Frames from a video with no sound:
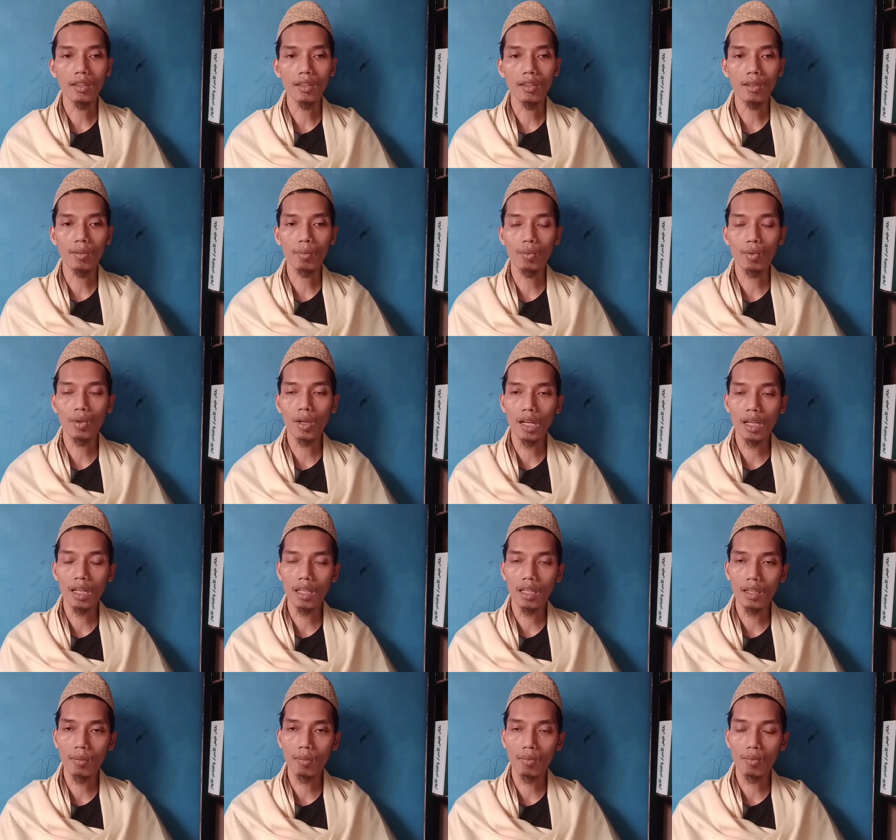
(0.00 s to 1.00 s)

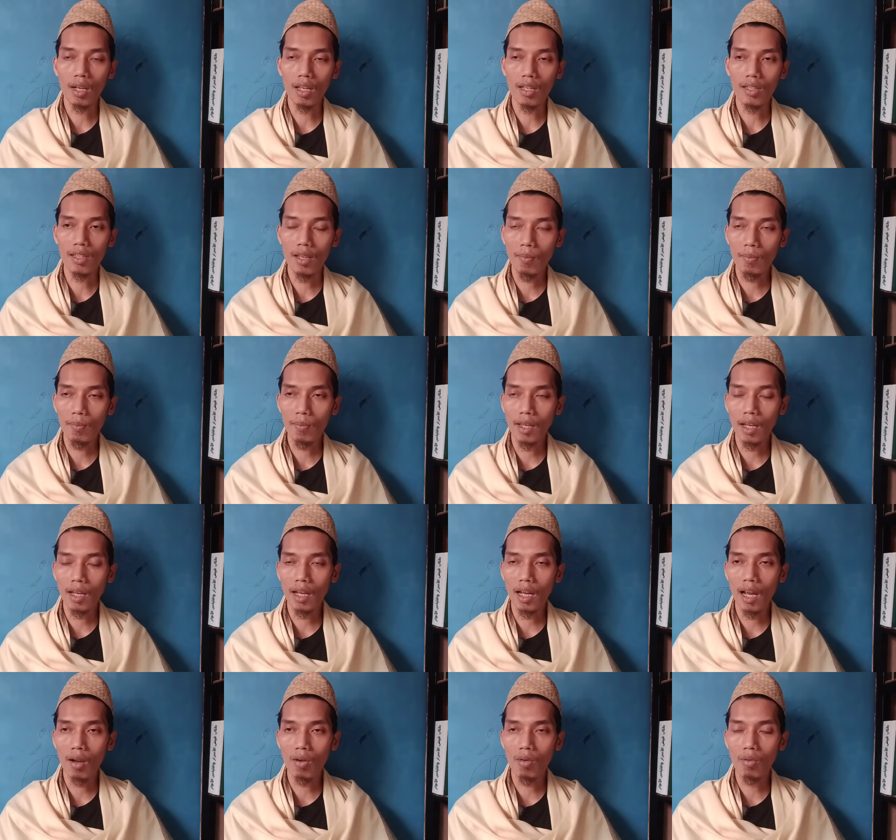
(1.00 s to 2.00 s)
sebuah ilmu nasab
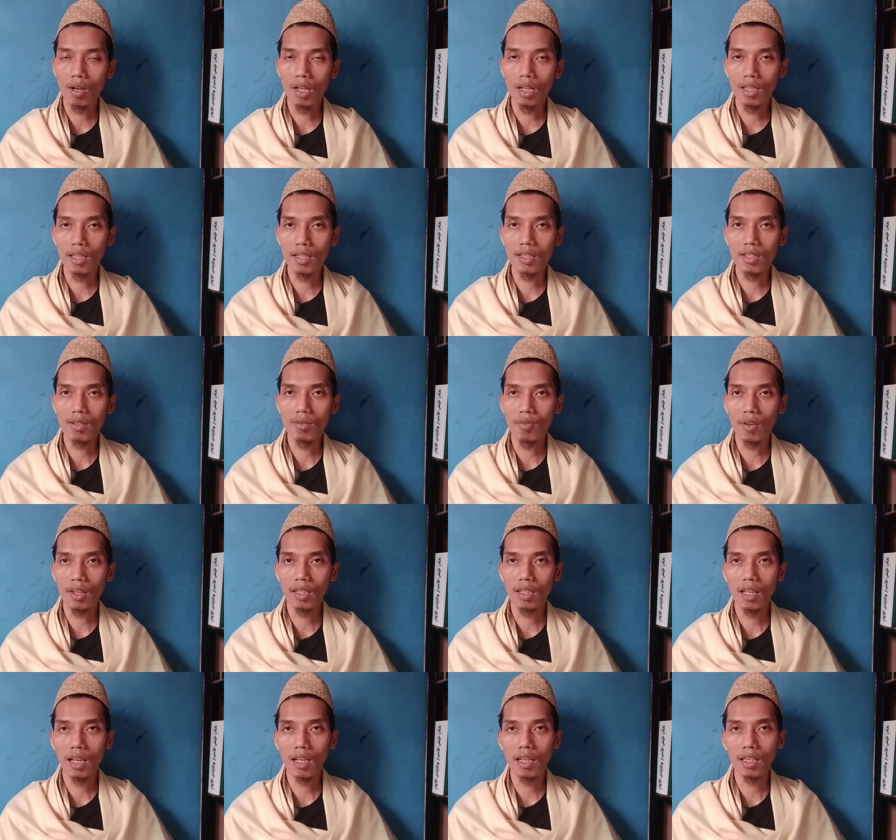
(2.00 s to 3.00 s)
yang awalnya
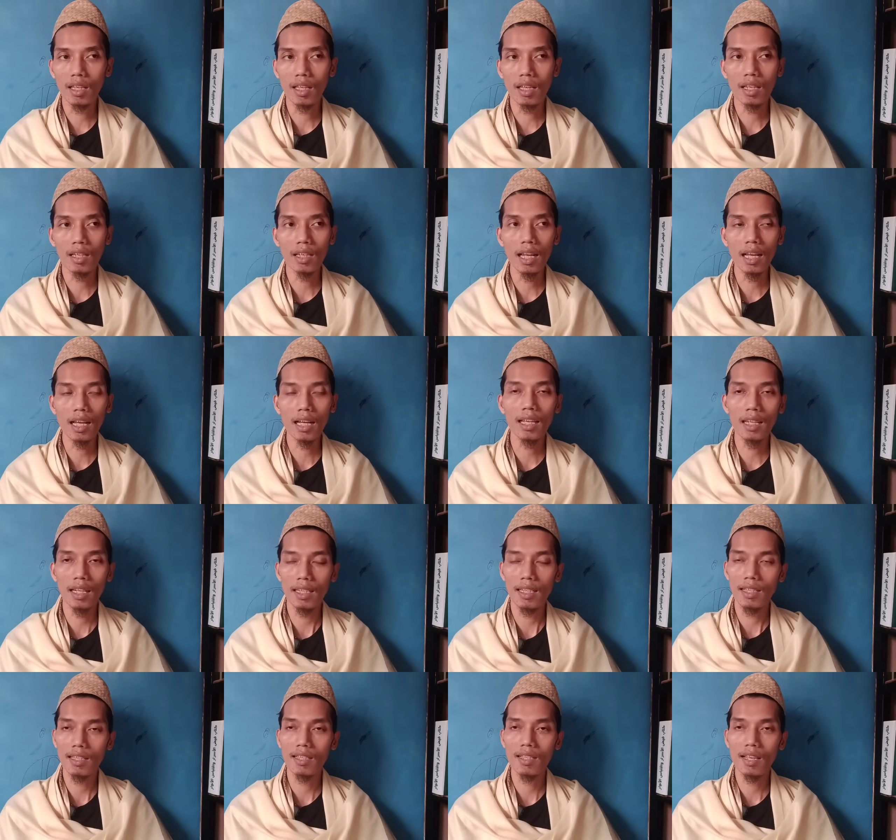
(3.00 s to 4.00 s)
sifatnya hanya
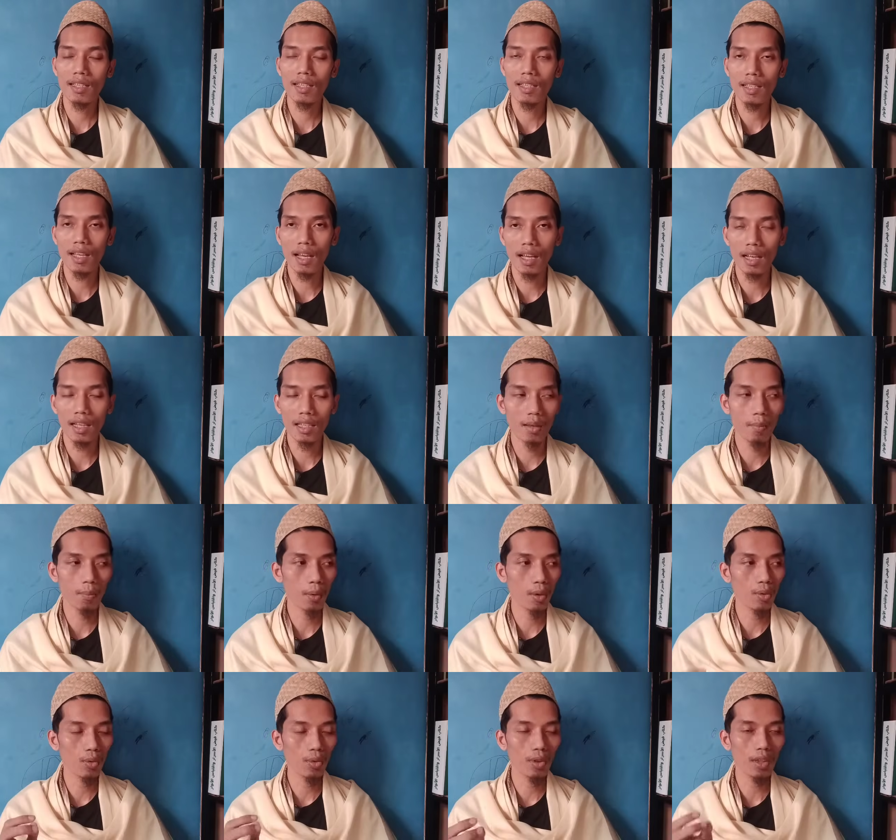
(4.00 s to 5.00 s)
nakli saja, hanya
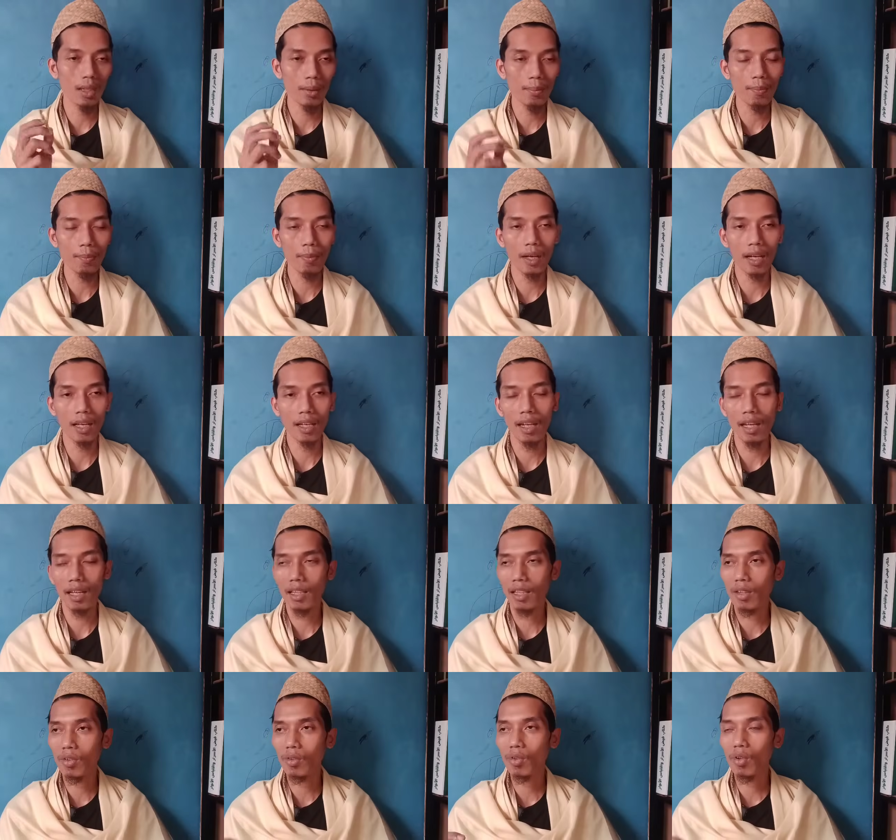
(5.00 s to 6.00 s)
pengutipan,
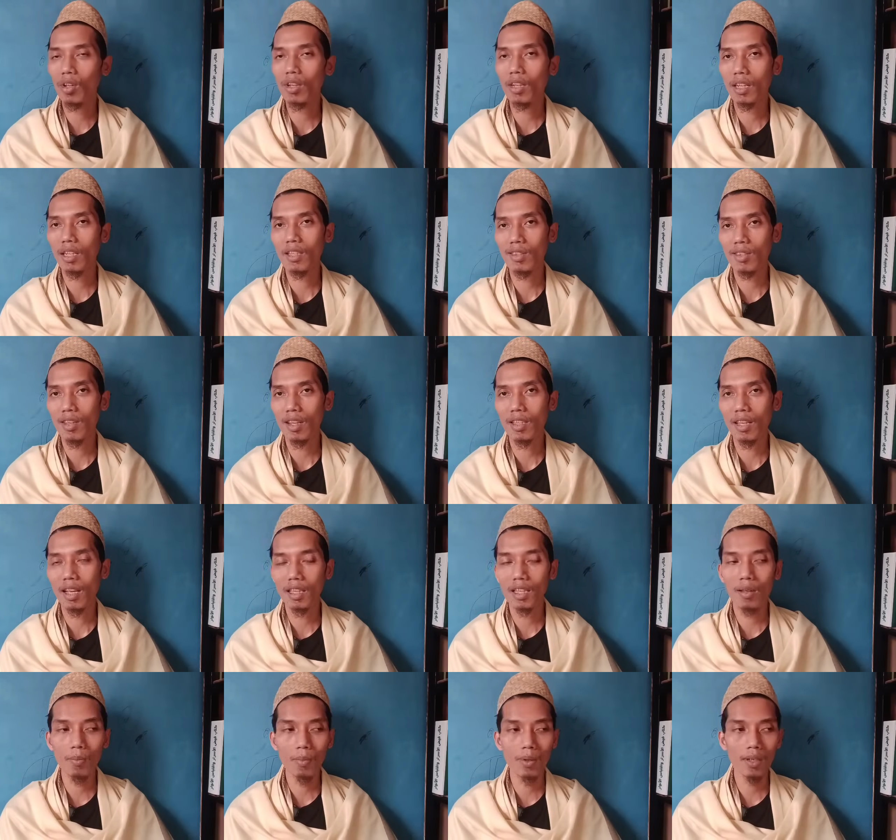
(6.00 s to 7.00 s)
hanya zoni saja,
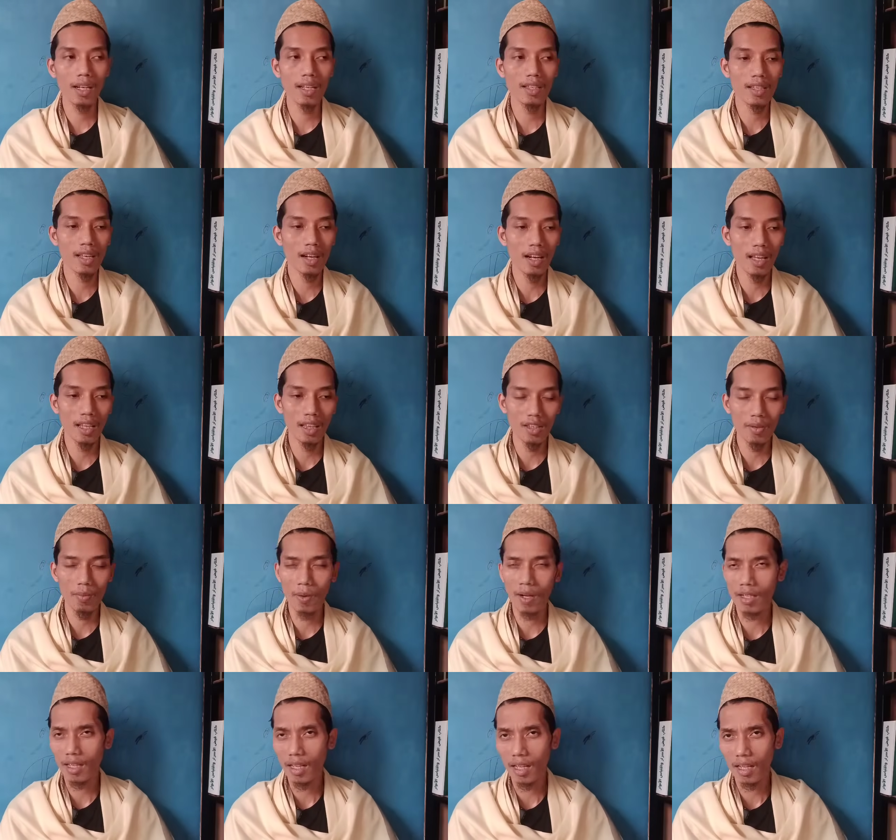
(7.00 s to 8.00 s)
hanya berdasarkan atas
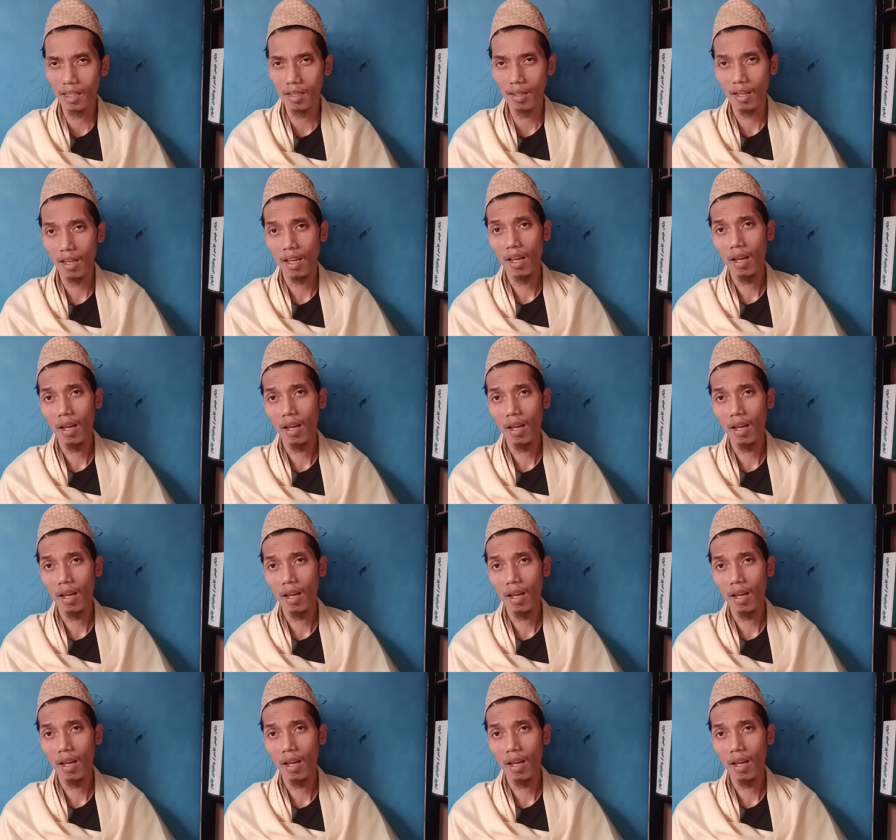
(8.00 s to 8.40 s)
perasaan